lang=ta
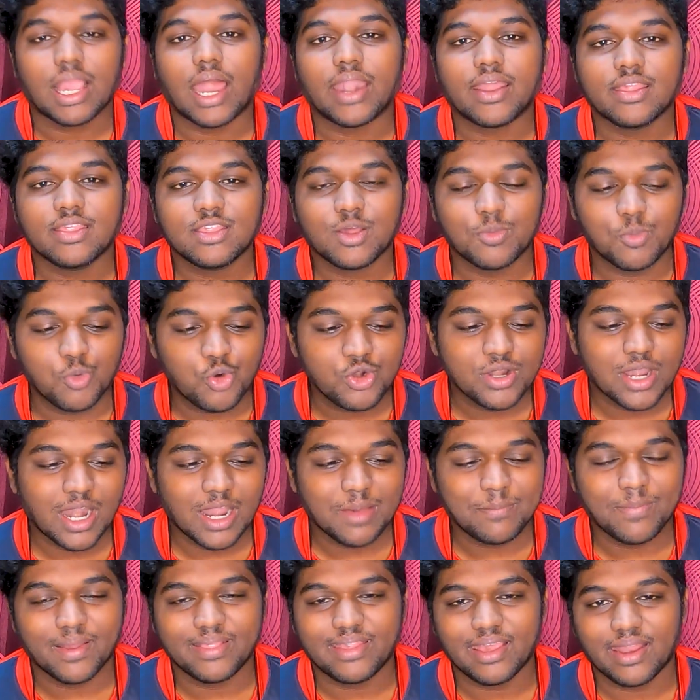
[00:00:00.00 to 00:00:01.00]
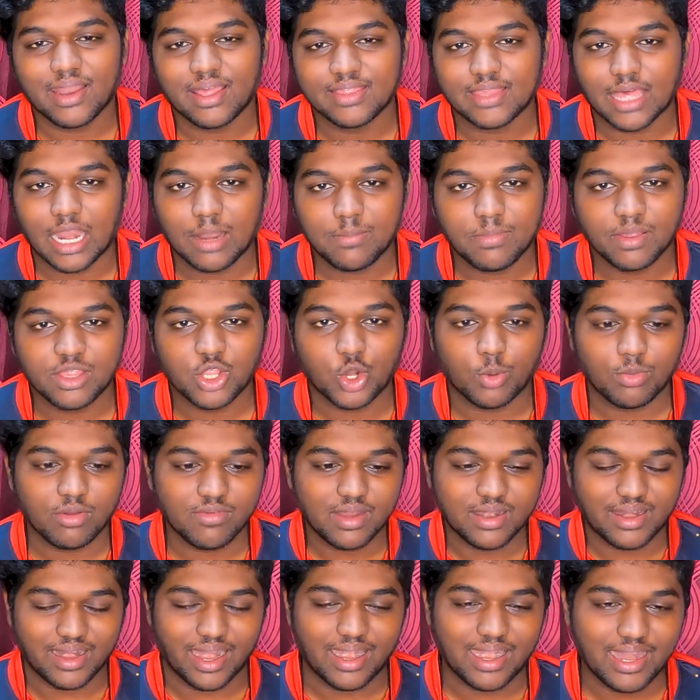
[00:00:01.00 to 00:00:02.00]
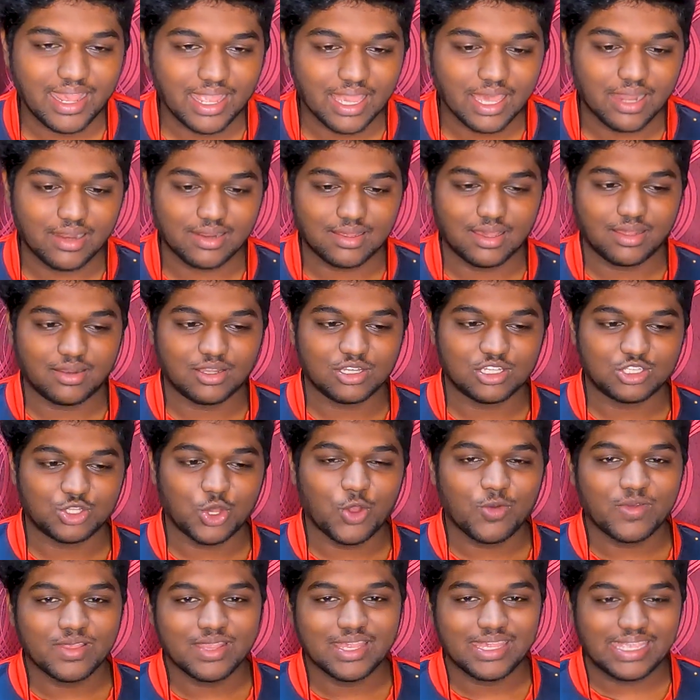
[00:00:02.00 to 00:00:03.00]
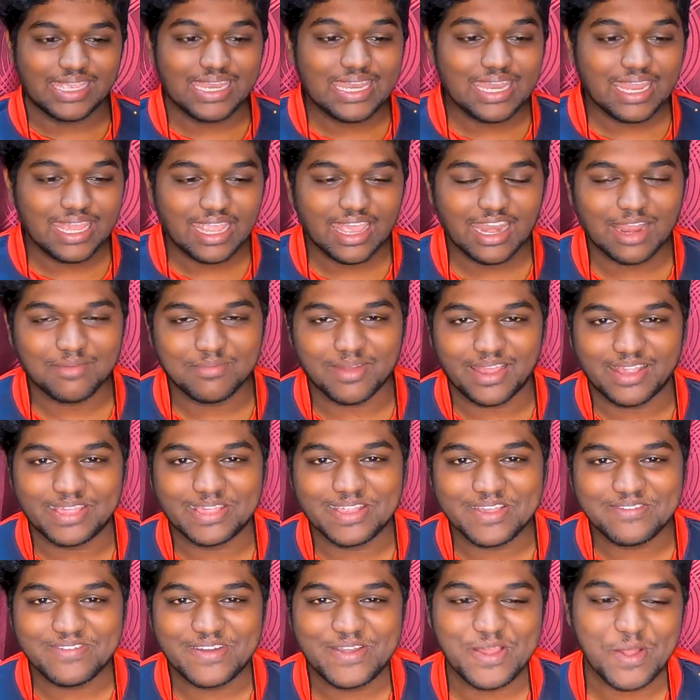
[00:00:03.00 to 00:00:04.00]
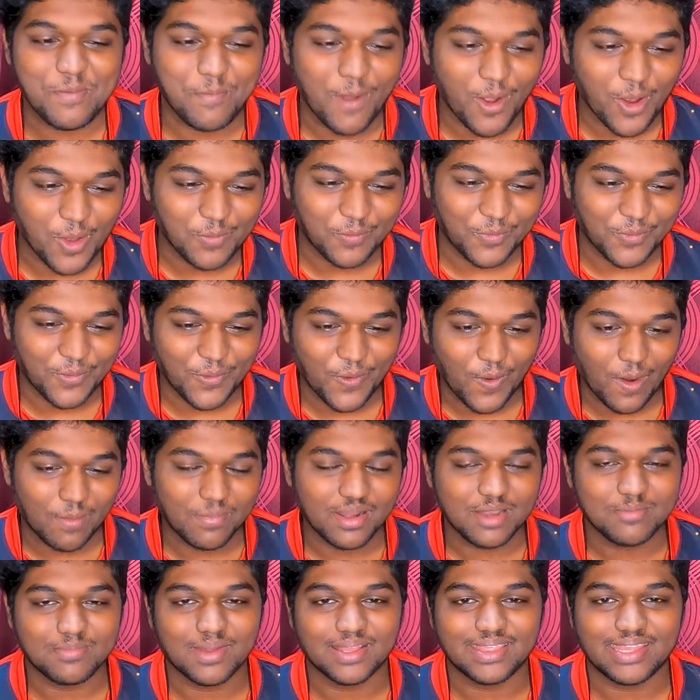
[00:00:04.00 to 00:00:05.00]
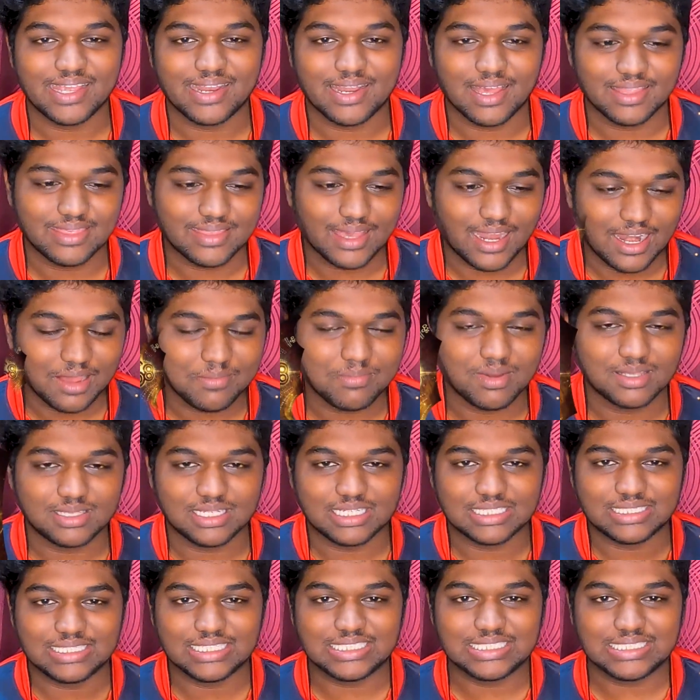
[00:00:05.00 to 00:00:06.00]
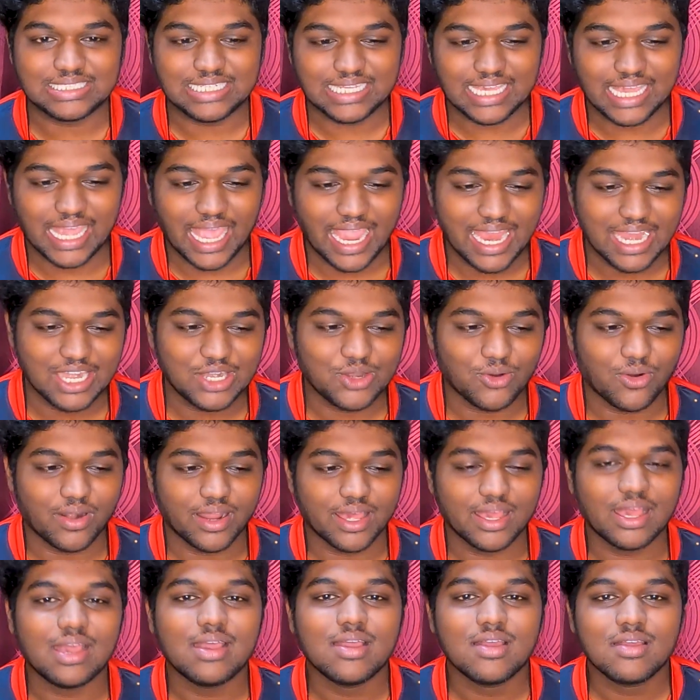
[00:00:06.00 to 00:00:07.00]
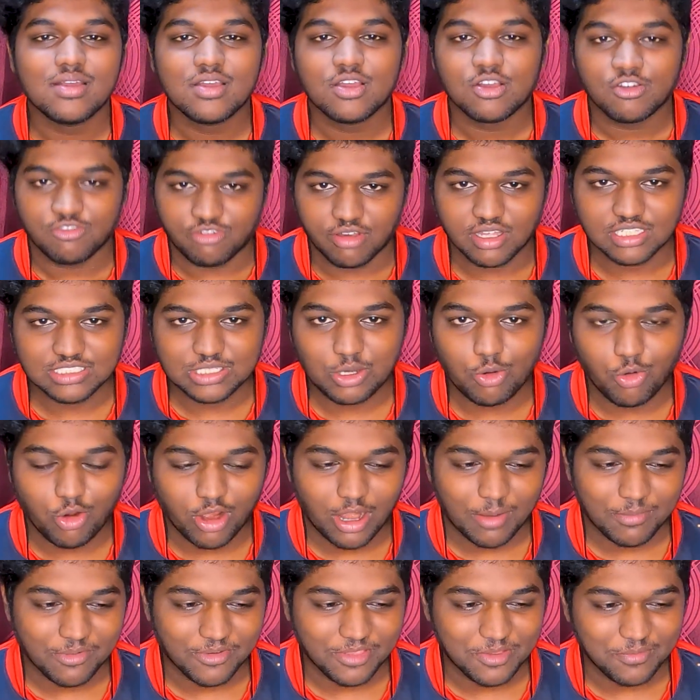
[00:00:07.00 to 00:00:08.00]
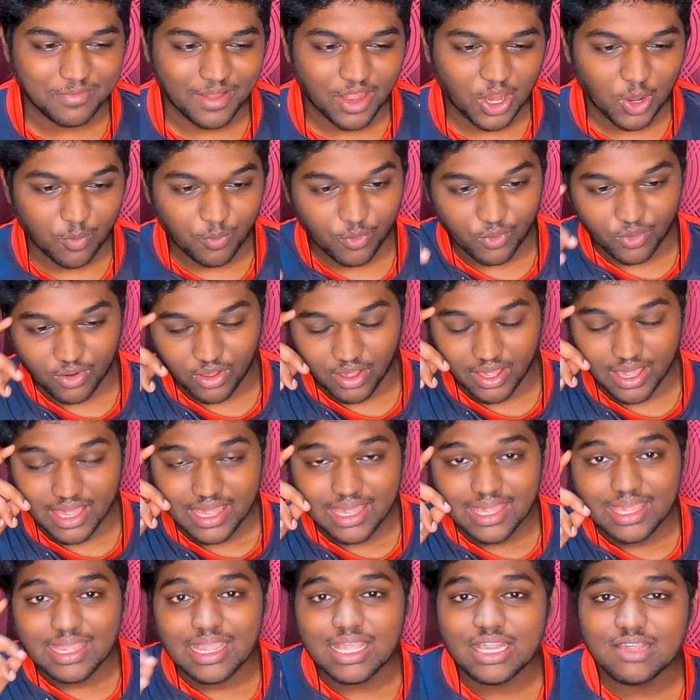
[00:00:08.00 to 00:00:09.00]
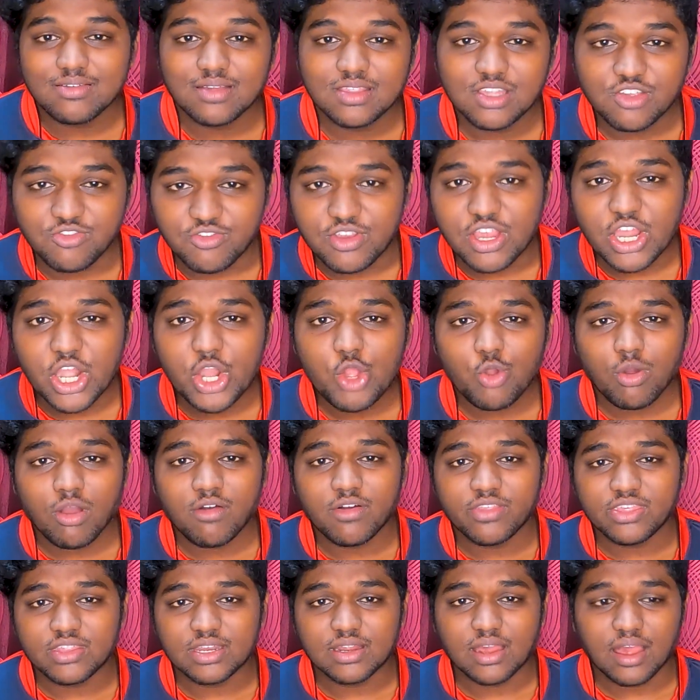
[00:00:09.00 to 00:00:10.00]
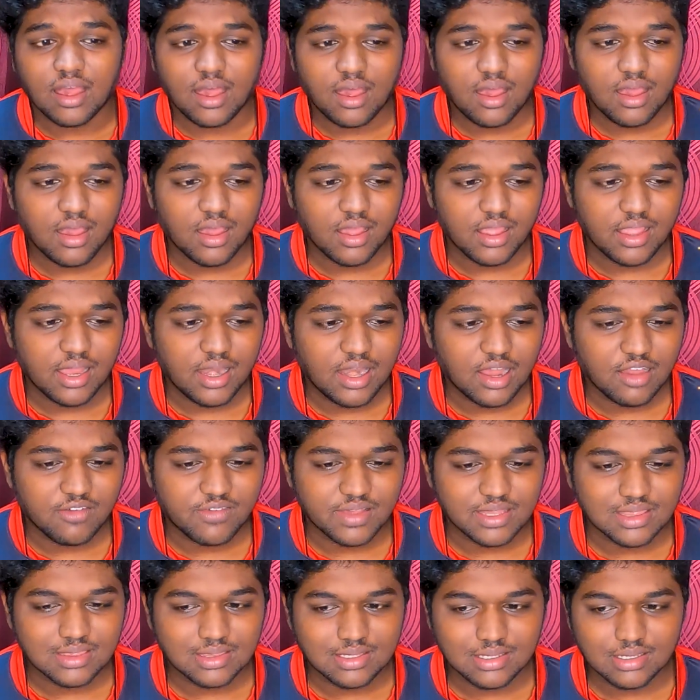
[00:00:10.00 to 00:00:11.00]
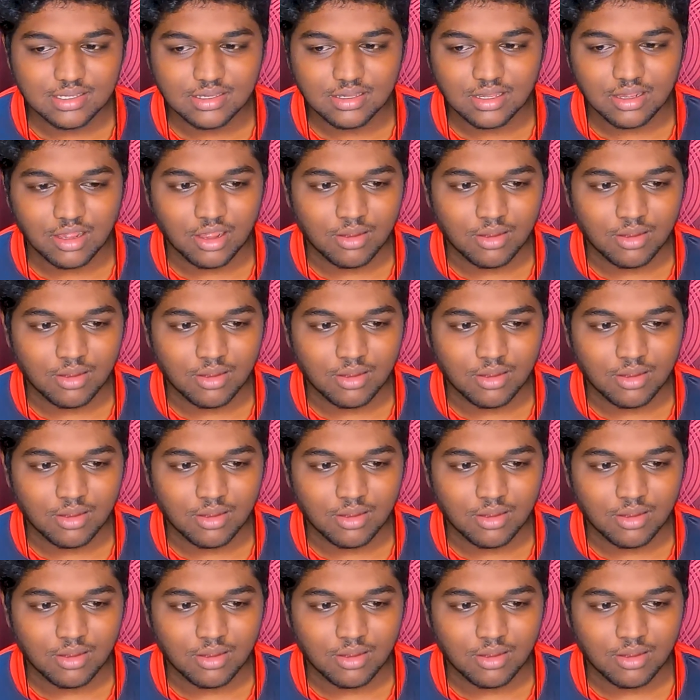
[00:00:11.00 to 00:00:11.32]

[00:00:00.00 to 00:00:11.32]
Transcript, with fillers: கடந்த மூணு நாளாக பார்த்தீங்கன்னா தளபதி ரொம்பவே ட்ரெண்டிங்காக இருக்கார் ஸோ வந்து இன்றைக்கி நம்ம என்ன வீடியோ பார்க்க போகிறோம் அப்படின்னு பார்த்தீங்கன்னா தளபதி சிக்ஸ்டி எயிட்டோட ஃபர்ஸ்ட் லுக் நம்ம வந்து பார்க்க போகிறோம் இது வந்து வீடியோவாக வந்திருக்கா இல்லை வந்து